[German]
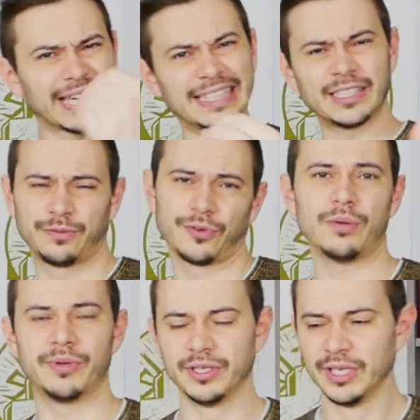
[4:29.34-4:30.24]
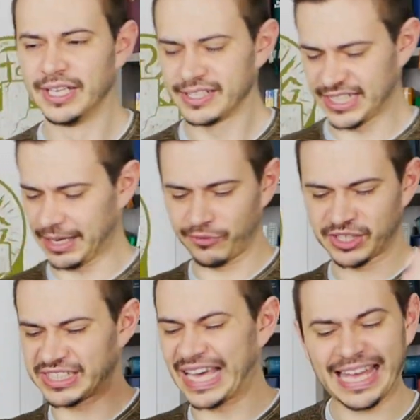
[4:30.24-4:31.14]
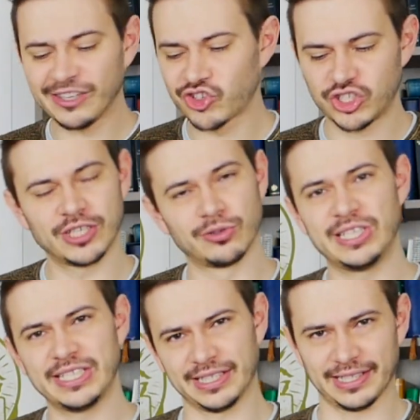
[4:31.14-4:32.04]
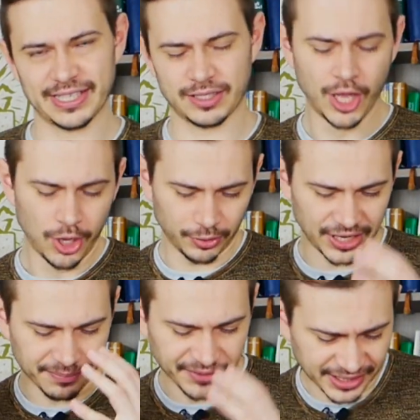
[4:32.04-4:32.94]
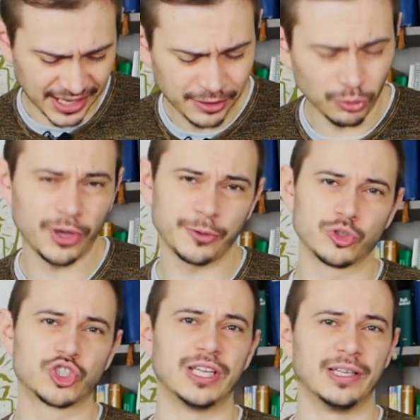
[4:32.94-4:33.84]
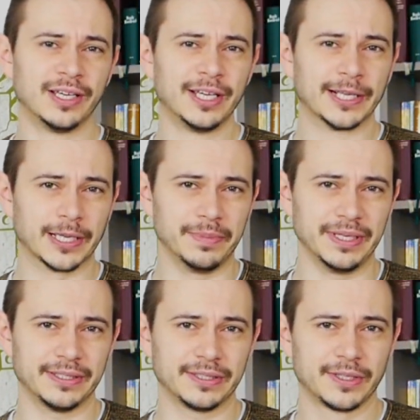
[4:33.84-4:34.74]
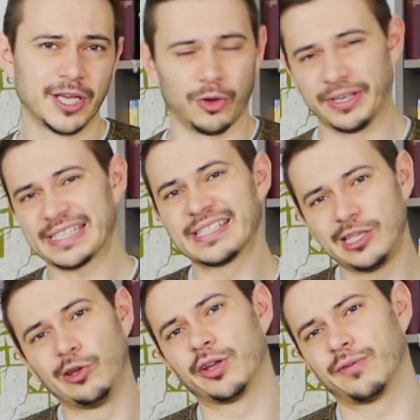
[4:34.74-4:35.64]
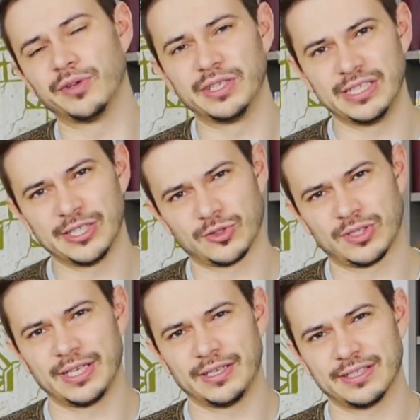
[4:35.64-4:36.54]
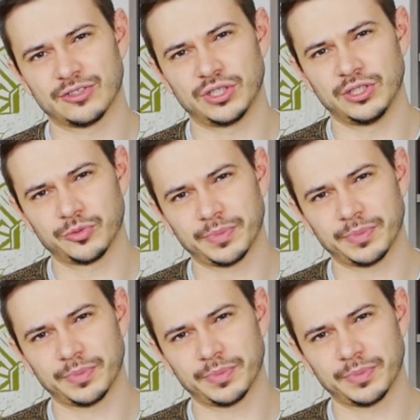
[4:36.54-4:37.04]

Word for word: die richtig frommen, die haben wirklich alles stehen und liegen gelassen und haben dann an Ort und Stelle gebetet. Und das sind die Leute, von denen Jesus hier an dieser Stelle